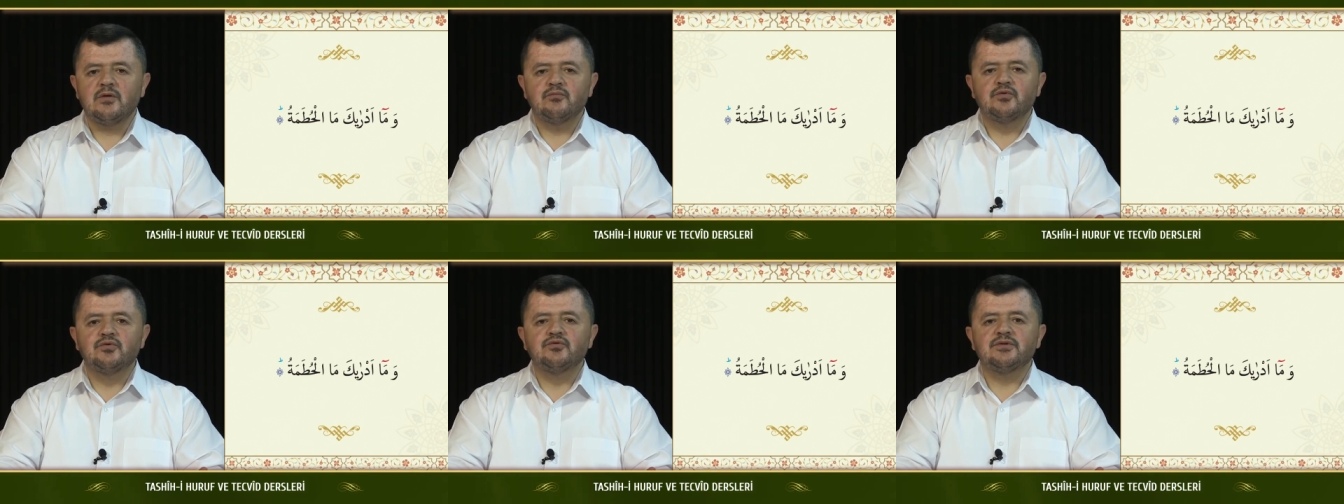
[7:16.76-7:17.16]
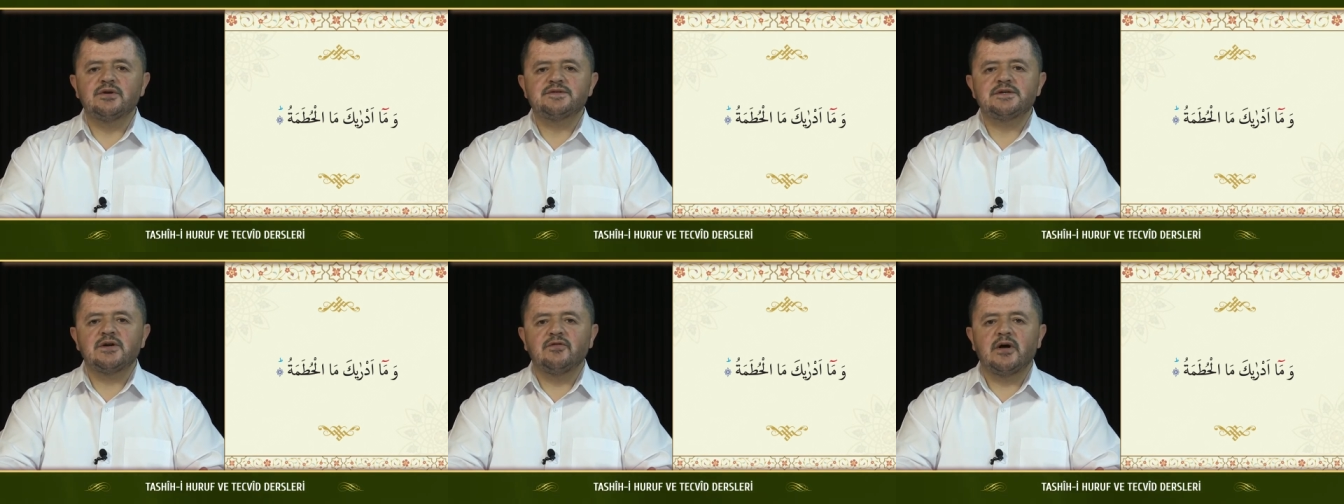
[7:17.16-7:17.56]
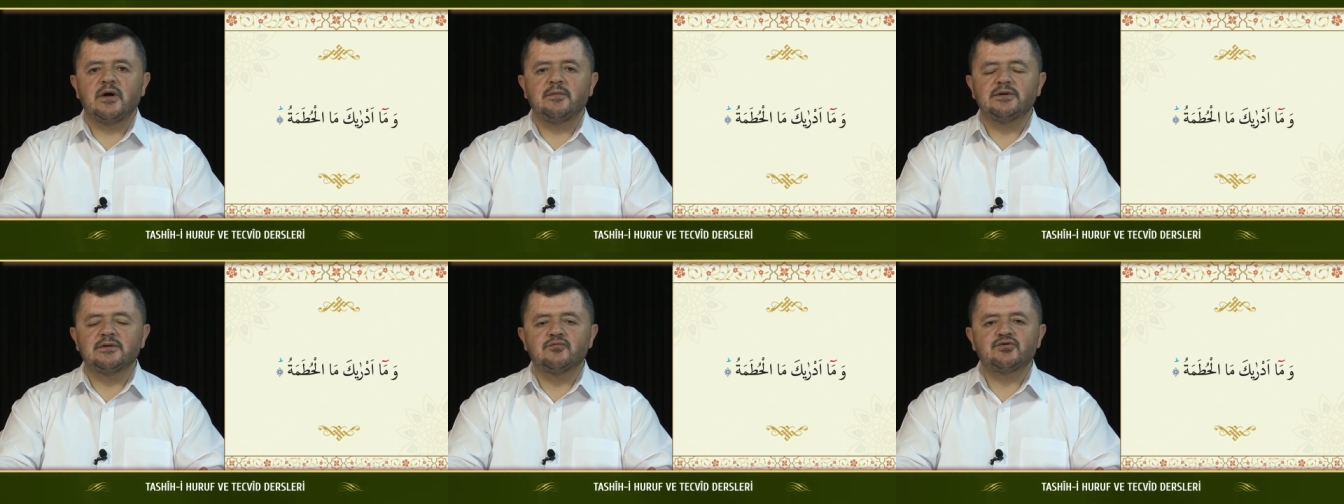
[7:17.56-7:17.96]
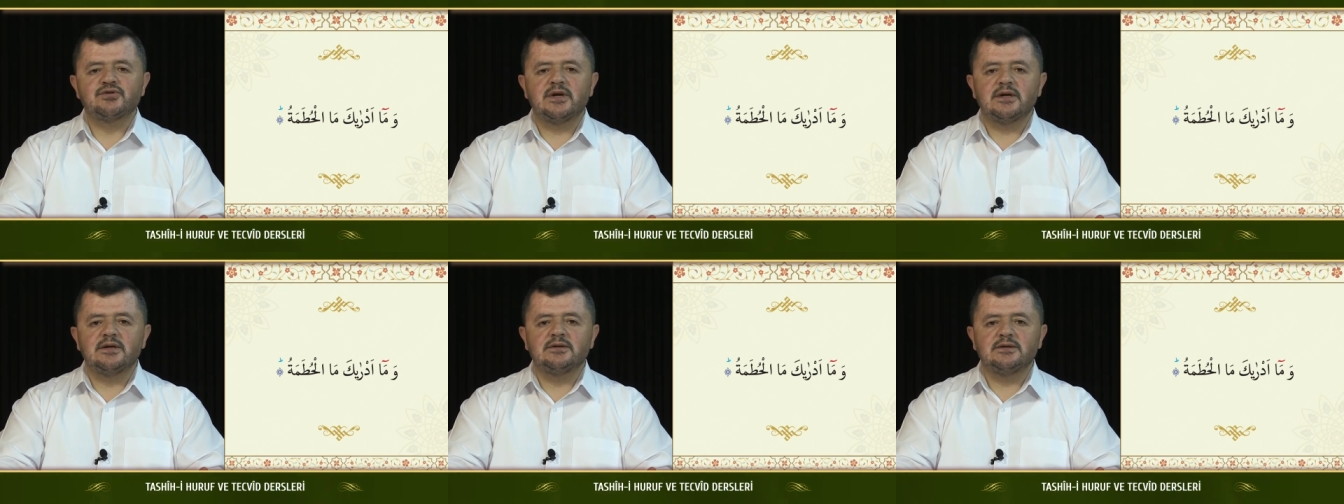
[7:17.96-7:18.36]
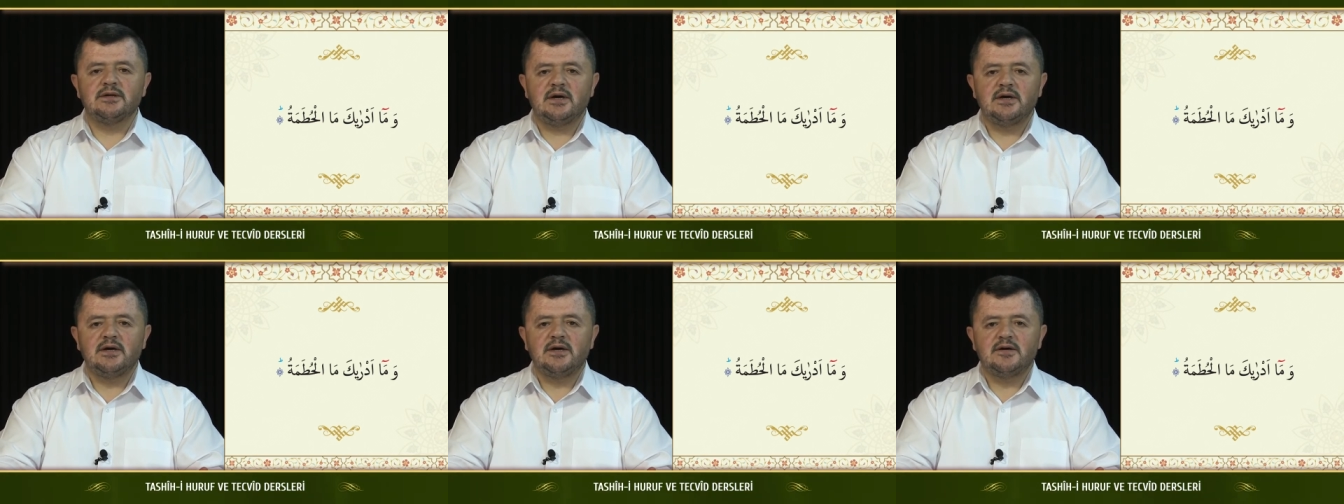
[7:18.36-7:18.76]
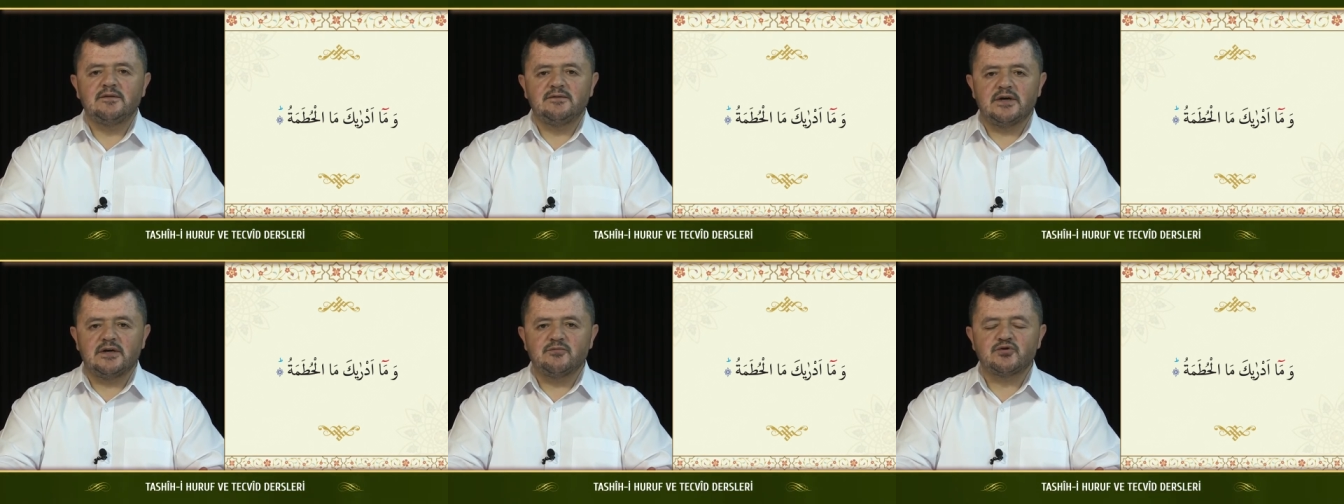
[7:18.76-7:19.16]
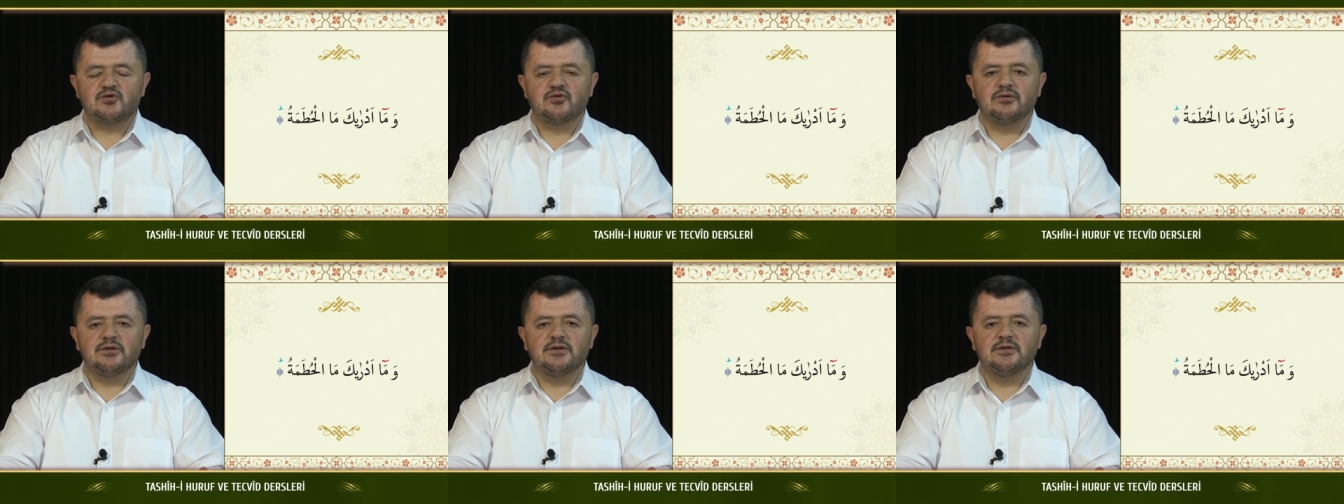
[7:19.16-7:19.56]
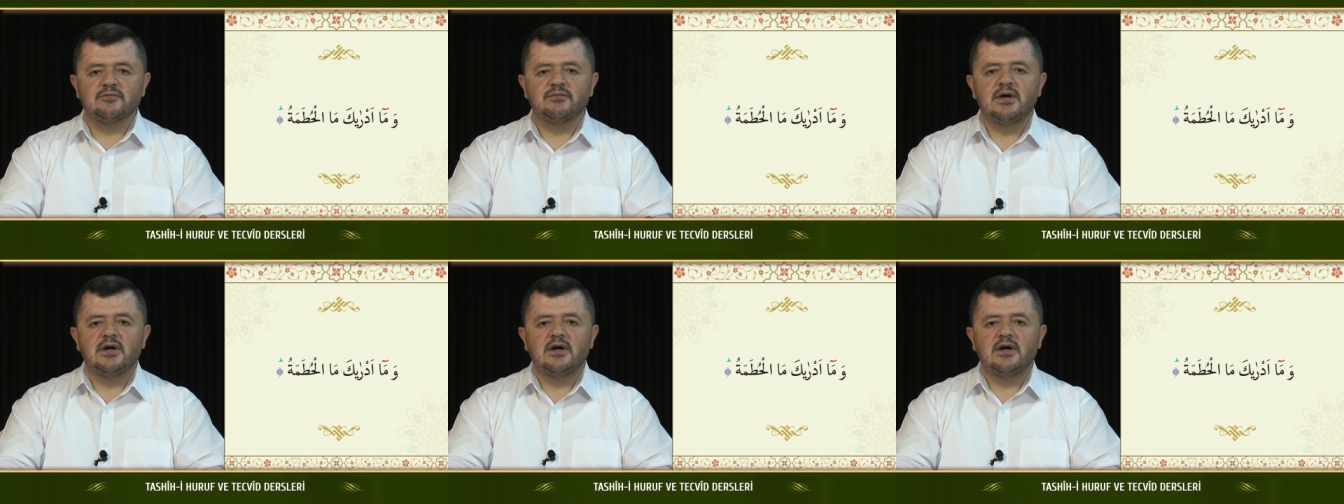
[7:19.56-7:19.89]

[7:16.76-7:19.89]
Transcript: Bunun da cevabını bu şekilde vermiş olalım.